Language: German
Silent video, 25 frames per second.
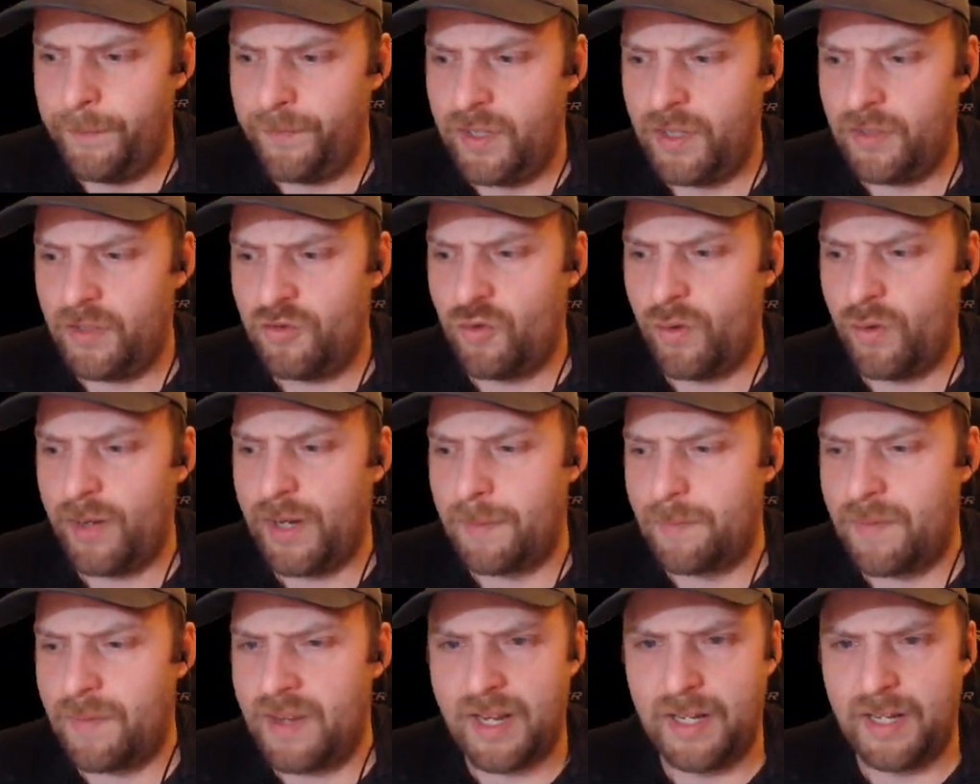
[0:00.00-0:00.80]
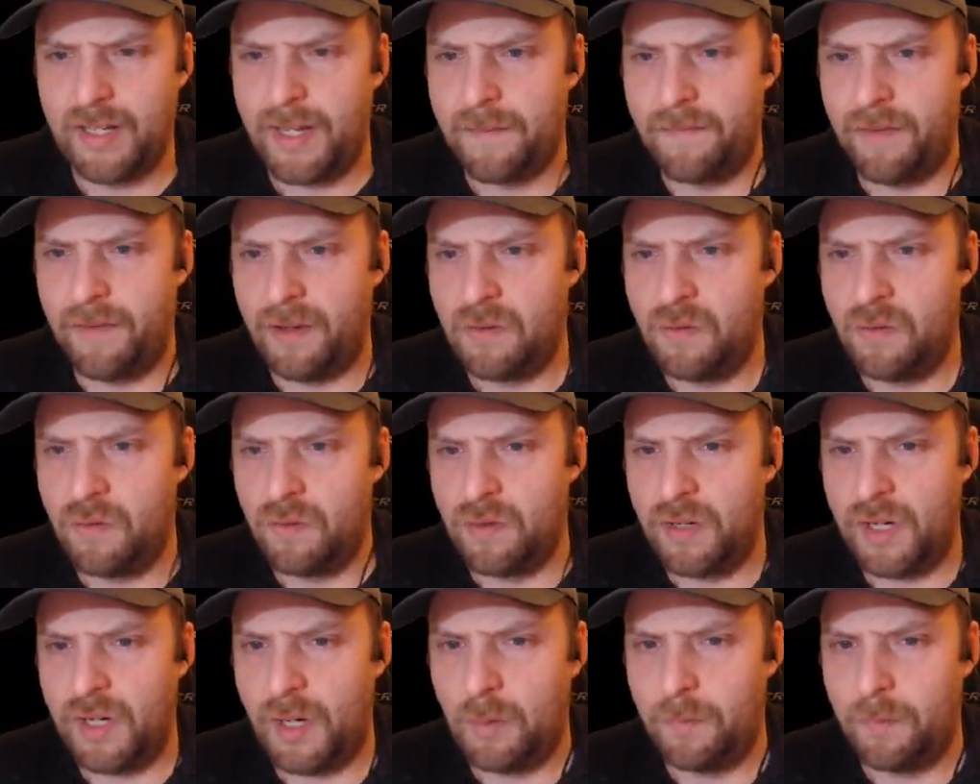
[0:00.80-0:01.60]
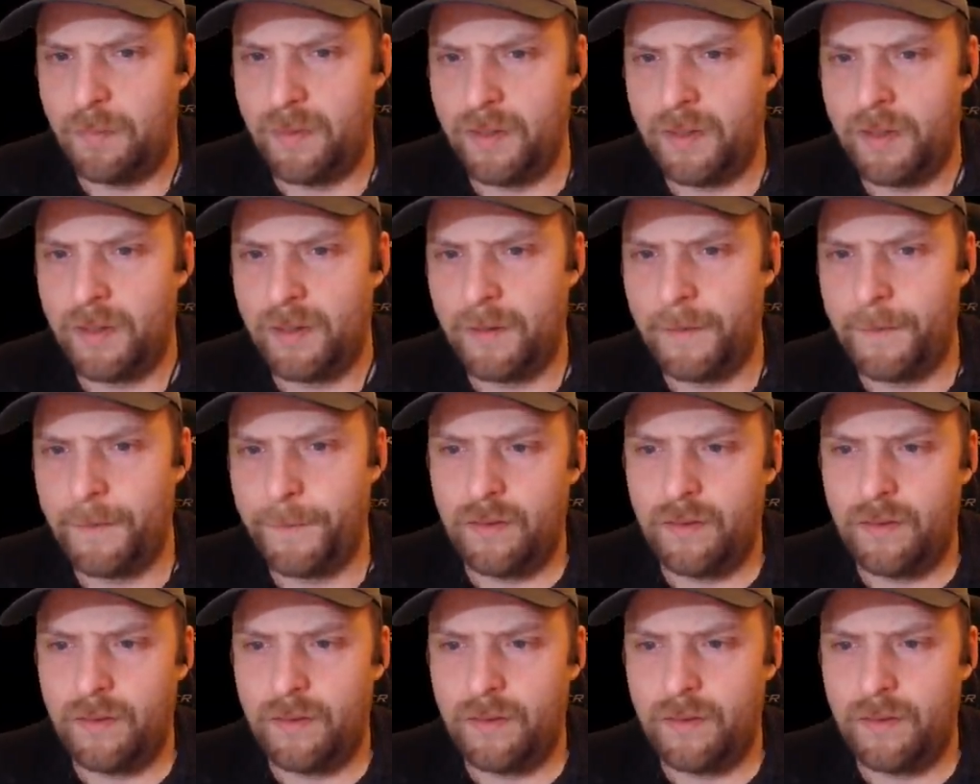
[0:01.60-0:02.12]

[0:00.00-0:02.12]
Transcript: Es triggert mich halt einfach nur unglaublich.